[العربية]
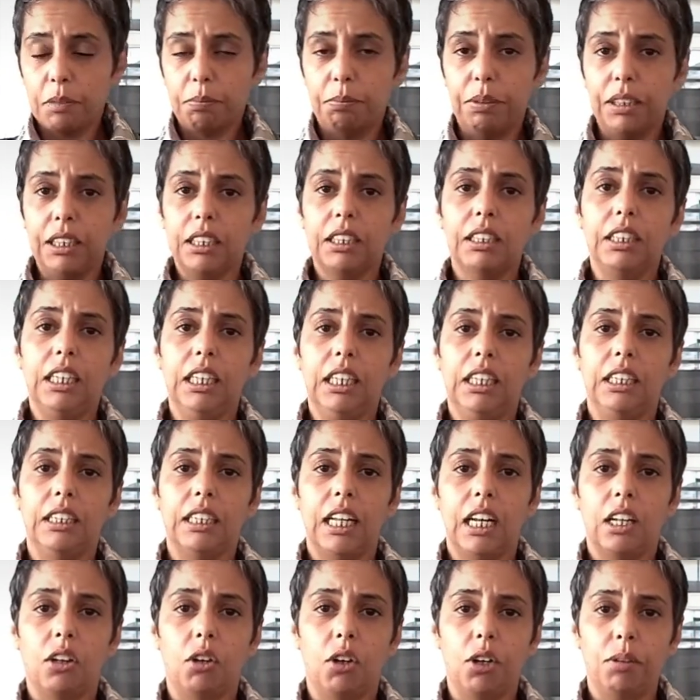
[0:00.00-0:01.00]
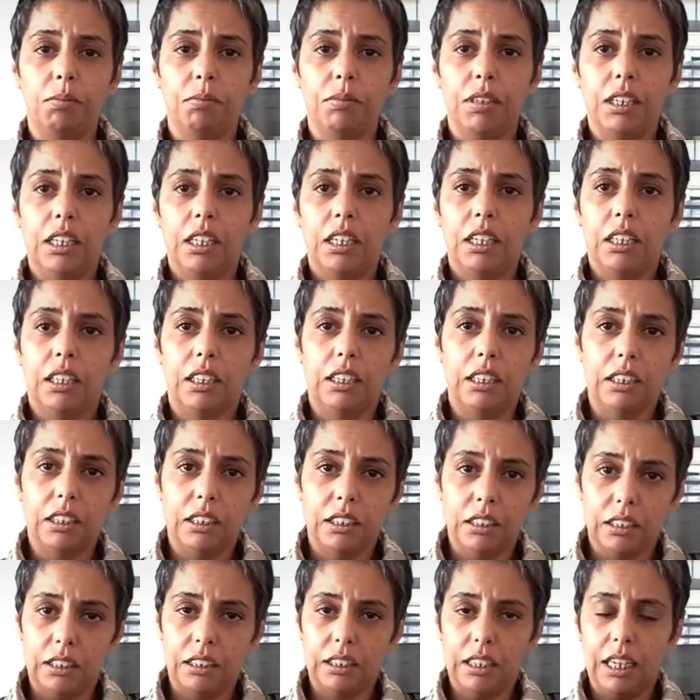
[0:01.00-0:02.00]
برك نحينا لهم
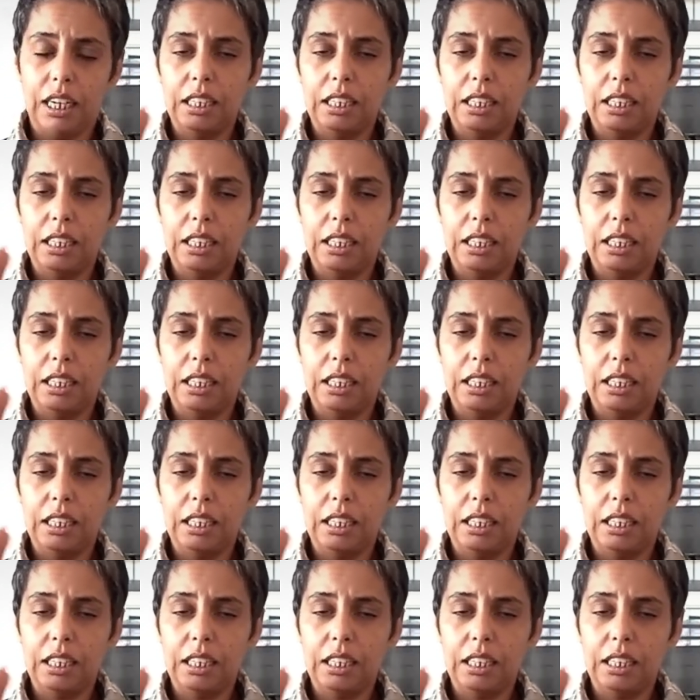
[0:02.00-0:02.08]
آه،